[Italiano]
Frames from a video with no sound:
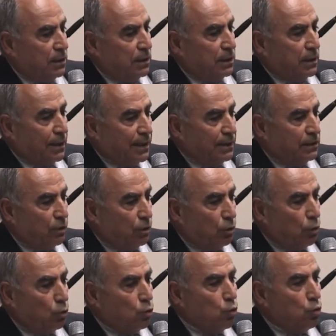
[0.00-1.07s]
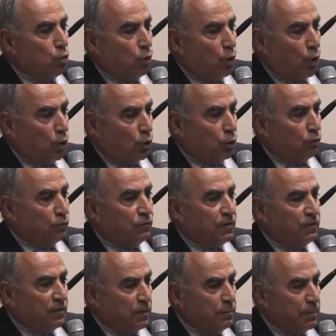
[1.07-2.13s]
renderlo un luogo
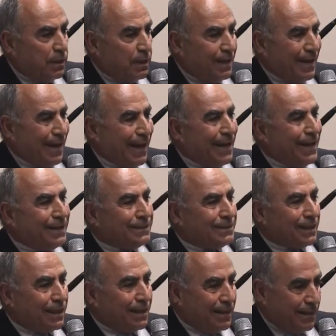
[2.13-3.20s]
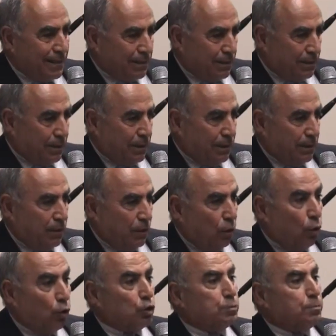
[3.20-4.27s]
vivibile e attraente,
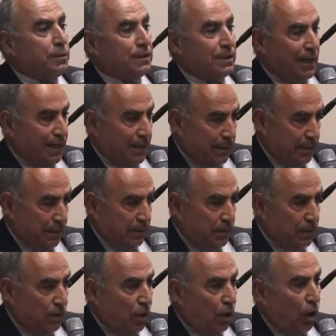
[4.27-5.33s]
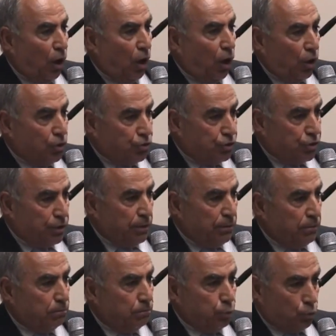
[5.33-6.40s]
ospitale.
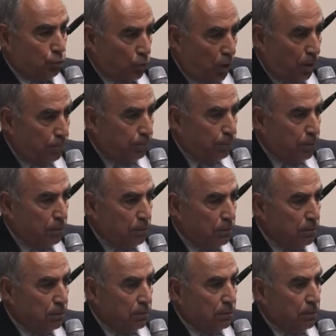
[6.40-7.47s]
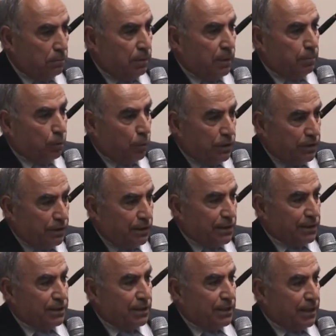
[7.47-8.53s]
Oggi, purtroppo, per
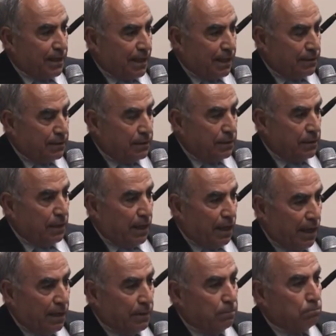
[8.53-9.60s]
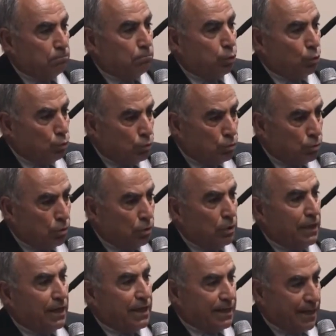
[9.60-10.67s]
politiche sellerate è
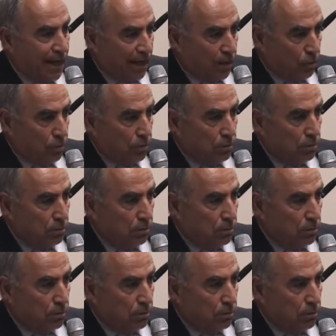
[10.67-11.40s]
brutto e caro.